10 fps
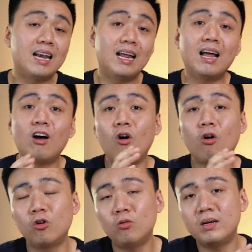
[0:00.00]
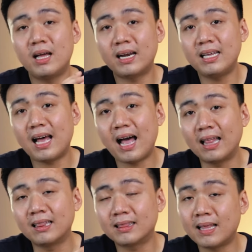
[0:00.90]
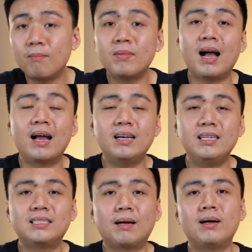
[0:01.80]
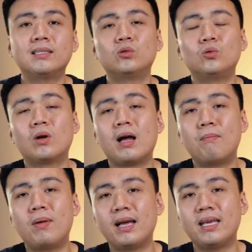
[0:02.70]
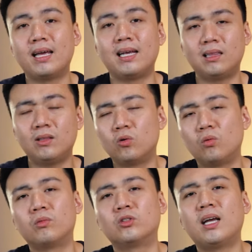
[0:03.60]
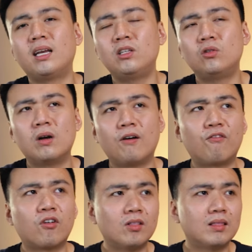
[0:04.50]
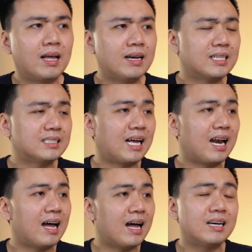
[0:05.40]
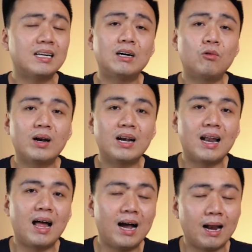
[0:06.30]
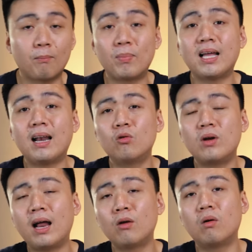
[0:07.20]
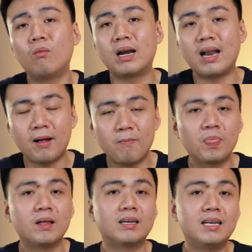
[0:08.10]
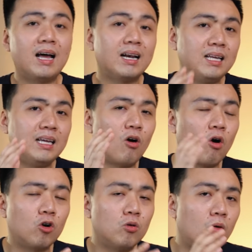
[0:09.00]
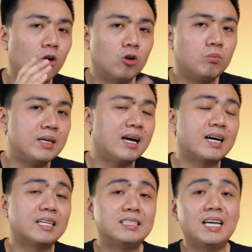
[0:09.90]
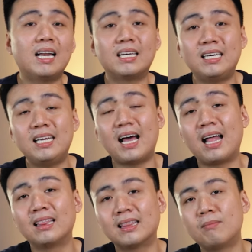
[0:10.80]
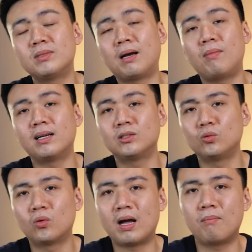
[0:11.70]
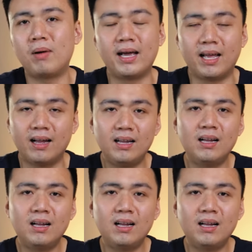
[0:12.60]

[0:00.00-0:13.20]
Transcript: adalah oknum dari Antam yang ada di cabang Surabaya itu. Menurut saya ini juga fraud dan kesalahan kewenangan, penyalahgunaan wewenang dari oknum-oknum yang kerja di Antam cabang Surabaya.